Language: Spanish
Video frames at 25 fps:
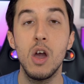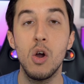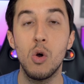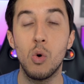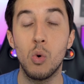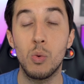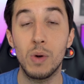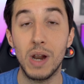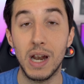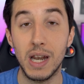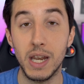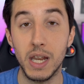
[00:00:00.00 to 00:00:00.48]

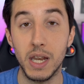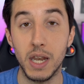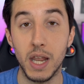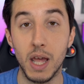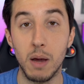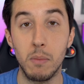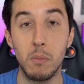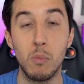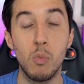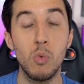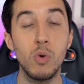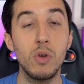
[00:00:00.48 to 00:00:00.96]
una línea
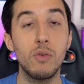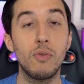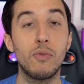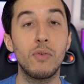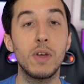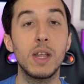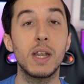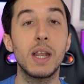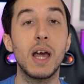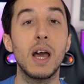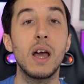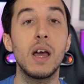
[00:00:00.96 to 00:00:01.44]
muy
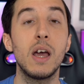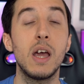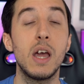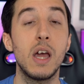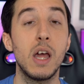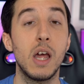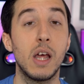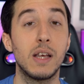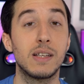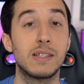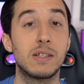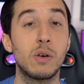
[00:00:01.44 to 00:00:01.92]
fina,
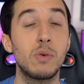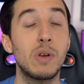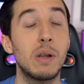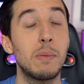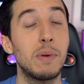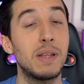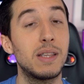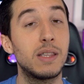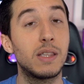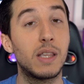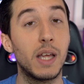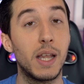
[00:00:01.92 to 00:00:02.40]

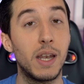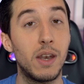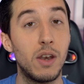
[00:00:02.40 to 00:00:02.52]
seguramente